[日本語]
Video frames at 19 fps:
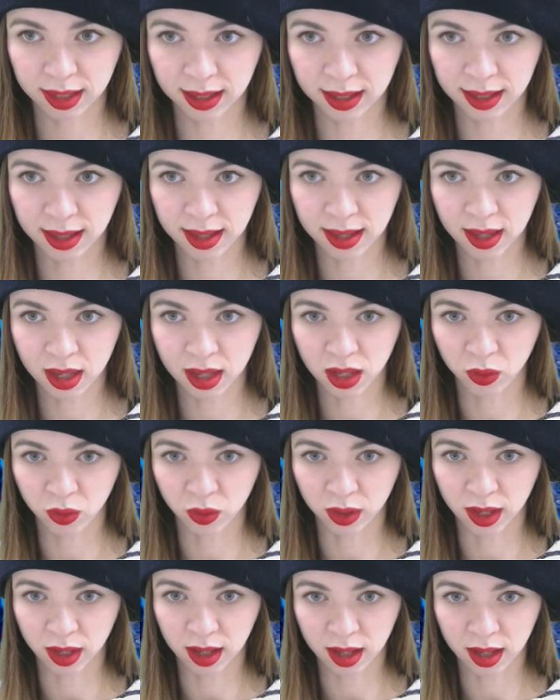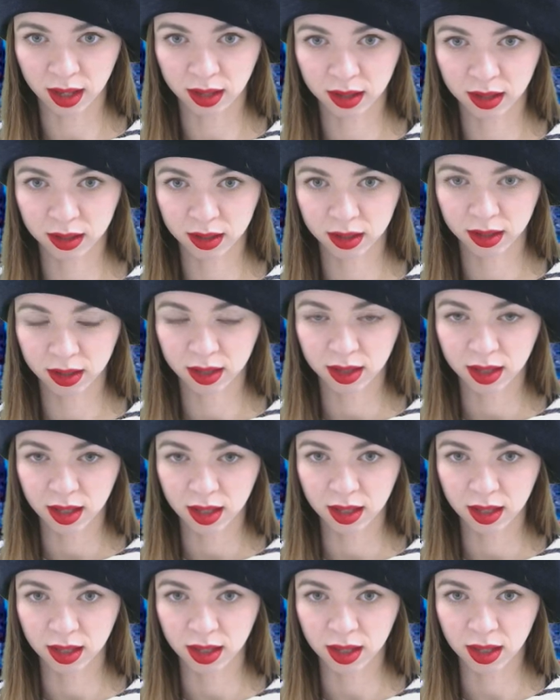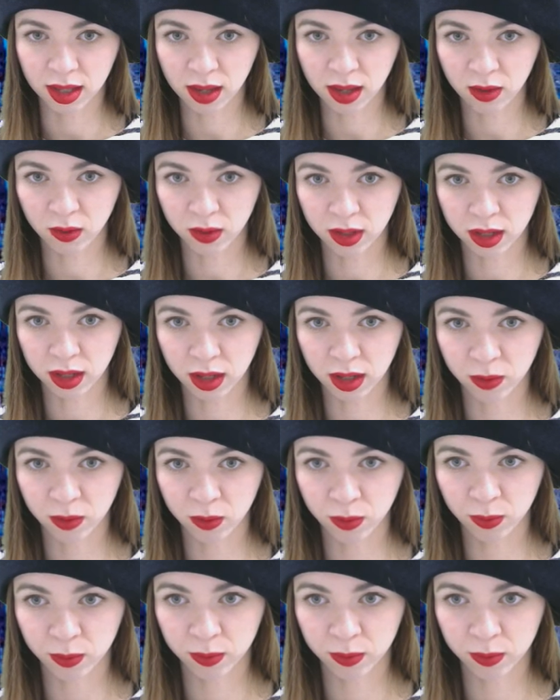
ゲゲゲのゲゲゲの鬼太郎